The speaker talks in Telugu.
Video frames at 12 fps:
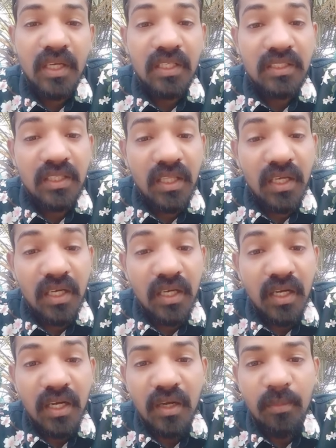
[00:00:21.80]
ఖచ్చితంగా
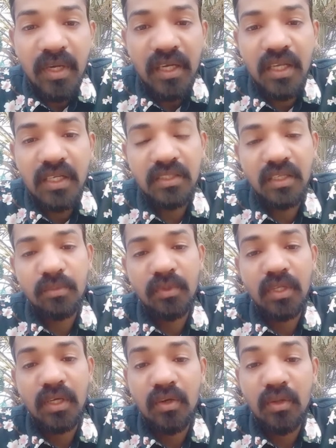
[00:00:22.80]
ఆ కామా క్యాన్సిల్
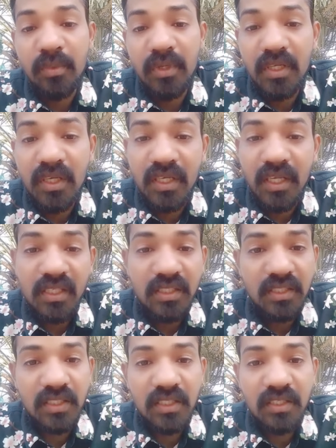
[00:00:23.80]
అయిపోతుంది ఆటోమేటిక్గా
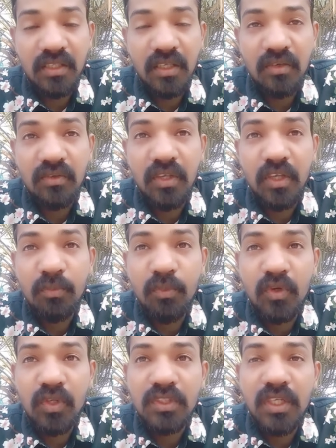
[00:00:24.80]
క్యాన్సిల్ చేసేస్తున్నారు
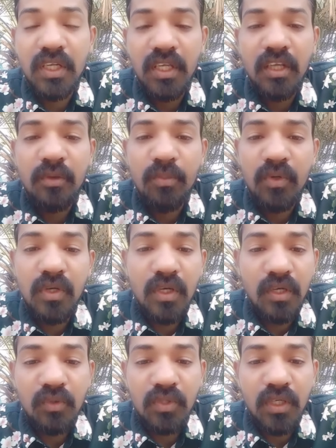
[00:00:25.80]
ఎయిర్పోర్ట్లో చెన్నై ఎయిర్పోర్ట్లో
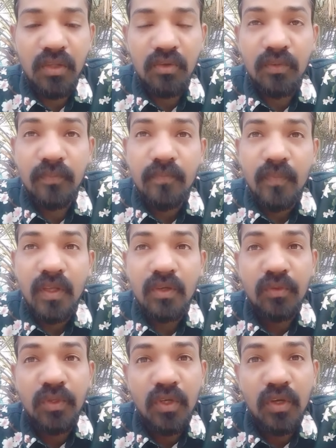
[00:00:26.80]
అడుగుతున్నారు
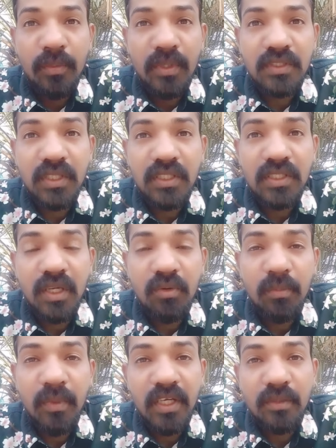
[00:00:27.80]
నువ్వు ఇంట్లో పని
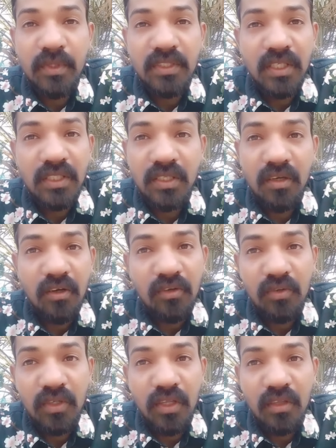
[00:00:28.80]
చేస్తున్నావో బయట పని అని
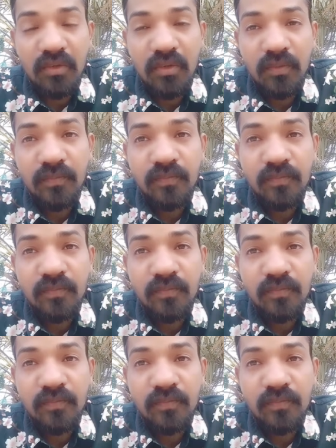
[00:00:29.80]
అడుగుతున్నారు